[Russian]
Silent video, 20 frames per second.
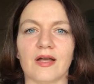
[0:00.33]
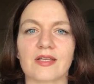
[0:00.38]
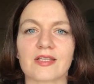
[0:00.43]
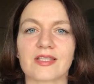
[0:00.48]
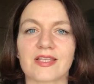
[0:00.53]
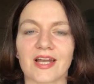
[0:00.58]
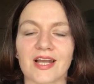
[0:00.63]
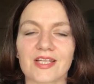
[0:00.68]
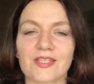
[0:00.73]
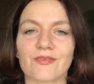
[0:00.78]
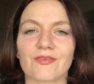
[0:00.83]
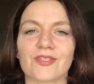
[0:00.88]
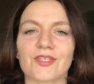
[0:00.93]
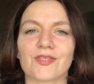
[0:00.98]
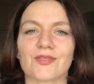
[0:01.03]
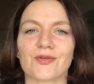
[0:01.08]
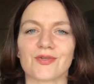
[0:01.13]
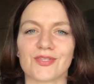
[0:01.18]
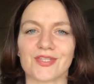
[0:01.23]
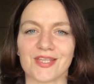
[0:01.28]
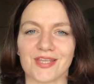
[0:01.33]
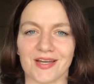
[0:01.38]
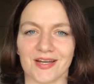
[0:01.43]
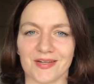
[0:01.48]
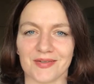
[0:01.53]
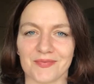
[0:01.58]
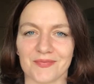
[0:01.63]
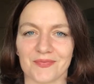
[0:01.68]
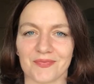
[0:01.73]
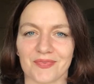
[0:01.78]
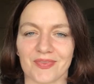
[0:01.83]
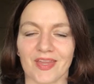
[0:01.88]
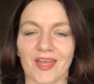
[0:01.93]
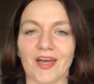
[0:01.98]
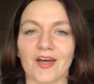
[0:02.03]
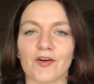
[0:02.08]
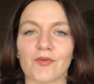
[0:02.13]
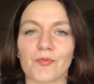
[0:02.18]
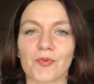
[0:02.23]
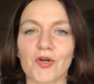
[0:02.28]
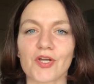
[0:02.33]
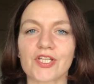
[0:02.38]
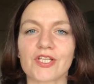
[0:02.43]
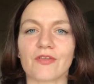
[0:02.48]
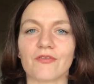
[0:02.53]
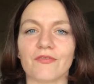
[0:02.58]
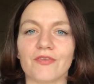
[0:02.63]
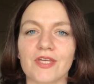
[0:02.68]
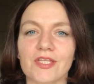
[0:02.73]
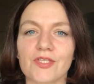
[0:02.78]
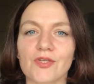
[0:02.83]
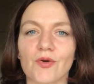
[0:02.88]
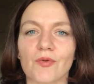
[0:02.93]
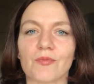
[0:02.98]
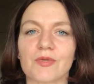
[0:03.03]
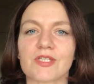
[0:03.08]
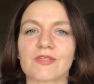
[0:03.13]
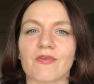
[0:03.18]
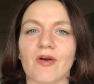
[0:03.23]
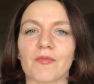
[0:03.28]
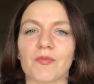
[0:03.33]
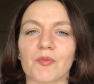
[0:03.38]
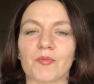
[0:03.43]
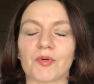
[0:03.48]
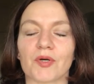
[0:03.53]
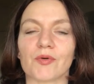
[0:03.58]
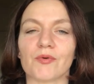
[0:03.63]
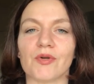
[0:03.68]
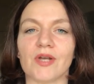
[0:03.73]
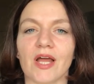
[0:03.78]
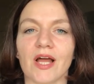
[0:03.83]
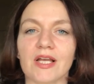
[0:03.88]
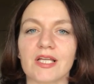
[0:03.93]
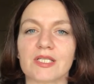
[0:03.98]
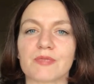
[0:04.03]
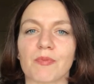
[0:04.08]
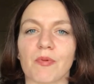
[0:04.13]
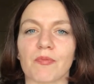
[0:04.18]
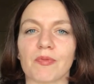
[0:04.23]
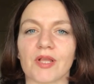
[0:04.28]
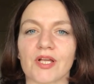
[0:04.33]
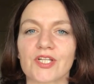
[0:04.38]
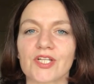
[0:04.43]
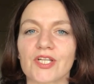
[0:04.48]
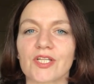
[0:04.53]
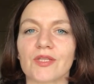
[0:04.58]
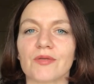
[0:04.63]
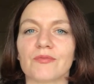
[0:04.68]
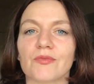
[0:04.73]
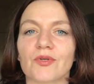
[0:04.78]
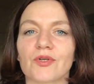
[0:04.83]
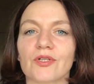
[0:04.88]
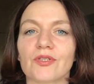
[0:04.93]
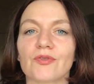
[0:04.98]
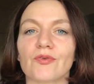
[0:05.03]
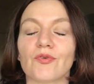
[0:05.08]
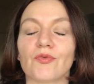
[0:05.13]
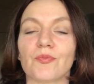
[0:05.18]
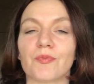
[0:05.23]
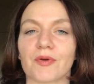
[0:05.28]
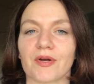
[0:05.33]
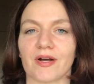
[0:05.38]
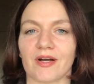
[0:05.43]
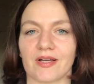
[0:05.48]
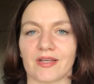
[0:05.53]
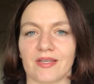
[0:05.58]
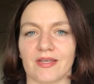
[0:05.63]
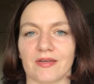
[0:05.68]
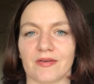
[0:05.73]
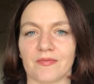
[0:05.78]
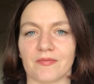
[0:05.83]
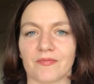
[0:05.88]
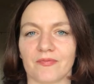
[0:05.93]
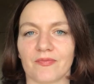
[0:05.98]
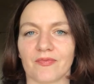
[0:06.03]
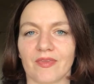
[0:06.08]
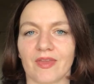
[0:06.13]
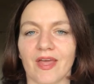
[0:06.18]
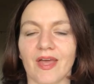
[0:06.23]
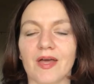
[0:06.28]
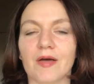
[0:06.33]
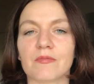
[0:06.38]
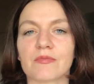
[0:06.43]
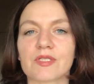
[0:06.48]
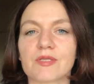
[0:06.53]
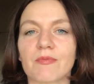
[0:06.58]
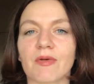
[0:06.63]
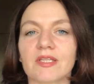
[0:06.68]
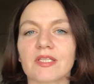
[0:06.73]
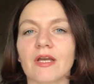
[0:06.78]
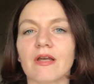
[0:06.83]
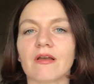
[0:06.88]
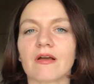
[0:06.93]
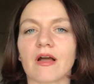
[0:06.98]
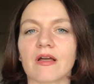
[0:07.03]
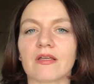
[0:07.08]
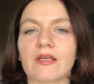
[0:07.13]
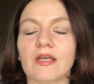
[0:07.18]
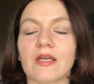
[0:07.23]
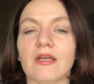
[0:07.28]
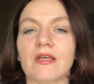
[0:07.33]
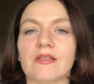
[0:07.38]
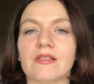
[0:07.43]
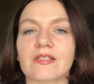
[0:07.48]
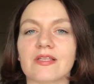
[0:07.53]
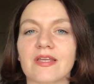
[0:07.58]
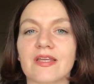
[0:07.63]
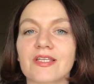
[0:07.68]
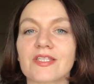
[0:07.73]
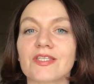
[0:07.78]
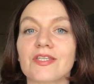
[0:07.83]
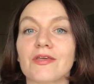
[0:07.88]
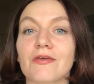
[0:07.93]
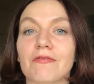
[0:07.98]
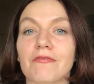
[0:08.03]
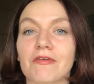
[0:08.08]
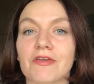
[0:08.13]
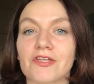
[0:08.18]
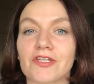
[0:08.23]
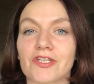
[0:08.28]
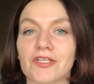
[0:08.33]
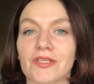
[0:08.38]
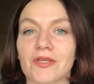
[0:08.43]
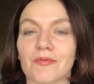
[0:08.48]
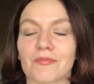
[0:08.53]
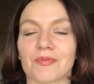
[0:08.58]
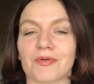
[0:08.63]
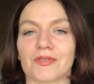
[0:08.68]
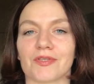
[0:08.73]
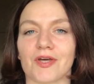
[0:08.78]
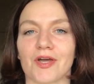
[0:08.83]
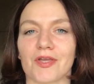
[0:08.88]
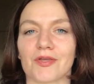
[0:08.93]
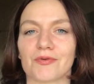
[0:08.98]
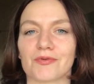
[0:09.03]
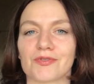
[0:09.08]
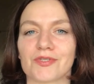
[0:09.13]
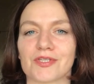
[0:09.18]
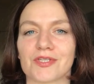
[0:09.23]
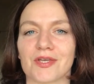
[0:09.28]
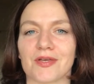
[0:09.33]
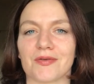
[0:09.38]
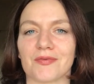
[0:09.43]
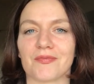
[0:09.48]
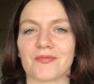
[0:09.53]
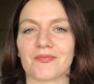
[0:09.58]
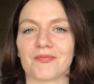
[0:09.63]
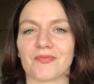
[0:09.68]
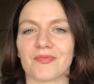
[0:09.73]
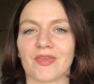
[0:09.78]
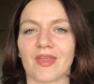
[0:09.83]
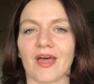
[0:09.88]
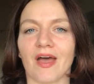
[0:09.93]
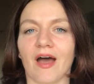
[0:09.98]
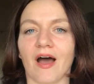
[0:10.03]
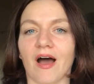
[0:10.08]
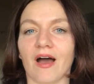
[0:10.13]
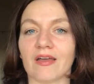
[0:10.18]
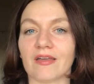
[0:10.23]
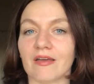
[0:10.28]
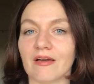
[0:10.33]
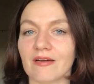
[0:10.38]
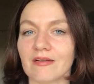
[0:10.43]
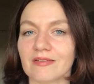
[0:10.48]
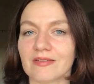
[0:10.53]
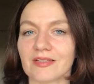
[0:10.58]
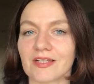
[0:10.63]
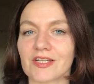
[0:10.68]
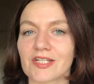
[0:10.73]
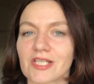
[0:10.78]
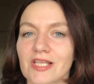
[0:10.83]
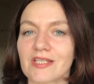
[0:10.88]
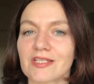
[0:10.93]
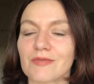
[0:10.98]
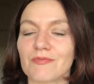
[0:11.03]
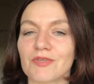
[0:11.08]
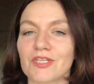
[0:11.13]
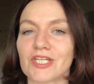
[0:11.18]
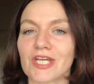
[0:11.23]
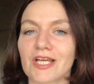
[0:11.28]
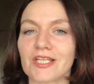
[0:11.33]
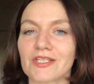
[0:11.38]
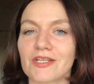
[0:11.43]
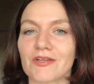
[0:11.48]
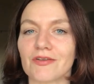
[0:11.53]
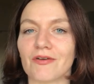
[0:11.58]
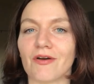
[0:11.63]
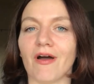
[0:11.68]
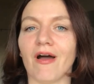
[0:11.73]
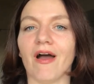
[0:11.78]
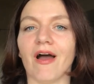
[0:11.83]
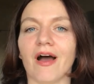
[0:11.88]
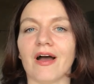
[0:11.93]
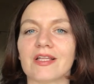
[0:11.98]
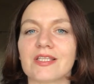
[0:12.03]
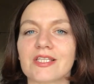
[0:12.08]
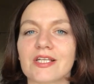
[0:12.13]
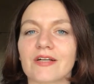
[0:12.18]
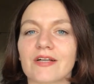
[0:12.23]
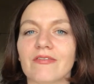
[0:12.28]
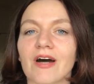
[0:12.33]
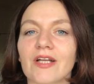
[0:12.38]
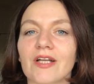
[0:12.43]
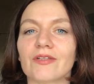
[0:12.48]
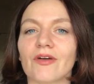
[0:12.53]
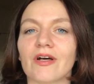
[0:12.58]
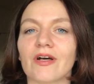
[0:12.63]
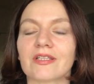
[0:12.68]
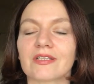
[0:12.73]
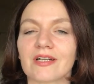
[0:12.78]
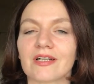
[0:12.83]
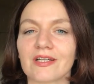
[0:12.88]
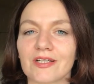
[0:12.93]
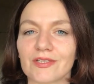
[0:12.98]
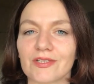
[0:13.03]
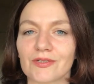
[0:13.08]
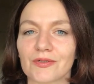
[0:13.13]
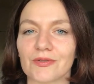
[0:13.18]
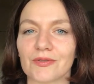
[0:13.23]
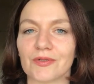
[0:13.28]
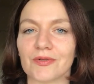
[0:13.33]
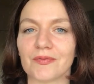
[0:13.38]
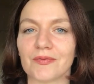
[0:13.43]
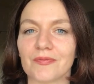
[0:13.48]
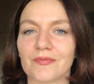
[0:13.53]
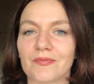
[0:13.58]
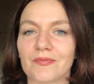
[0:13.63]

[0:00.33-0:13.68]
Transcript: Здравствуйте, друзья! В прошлом видео мы с вами прогулялись по блошиному рынку в Праге. Посмотрели, какие интересные вещи там продаются. А я нашла замечательную антикварную открытку.